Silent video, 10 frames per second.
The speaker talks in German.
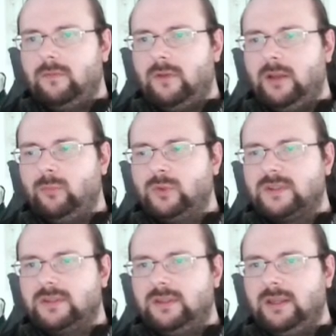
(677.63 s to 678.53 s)
Weil er
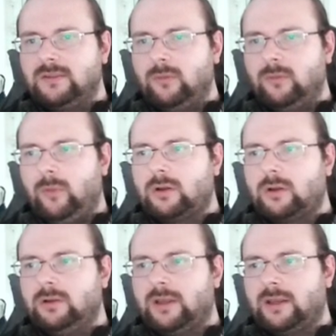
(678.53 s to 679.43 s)
muss den so
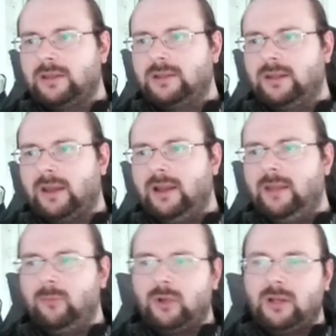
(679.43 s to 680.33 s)
blocken, dann kriegt er drei
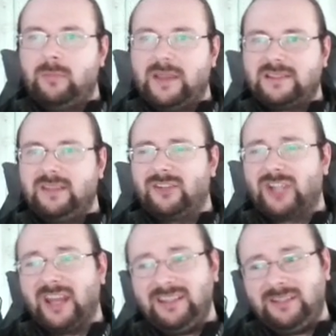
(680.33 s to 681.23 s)
Leben oder eine Bestie,
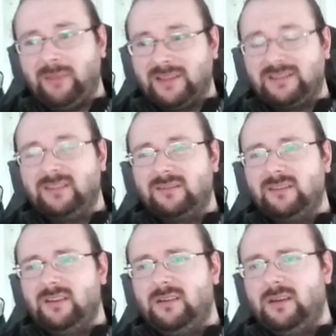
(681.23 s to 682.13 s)
wahrscheinlich die Bestie.
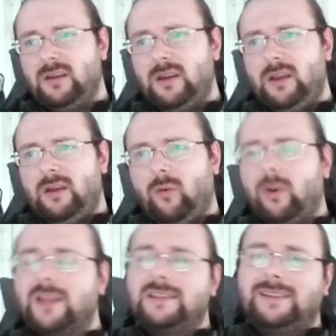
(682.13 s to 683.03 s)

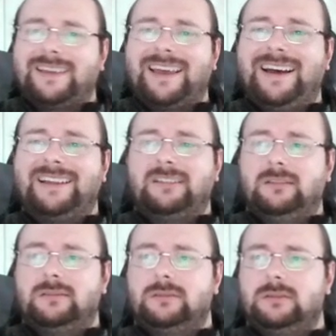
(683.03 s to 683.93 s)
Oder er zieht eine Karte.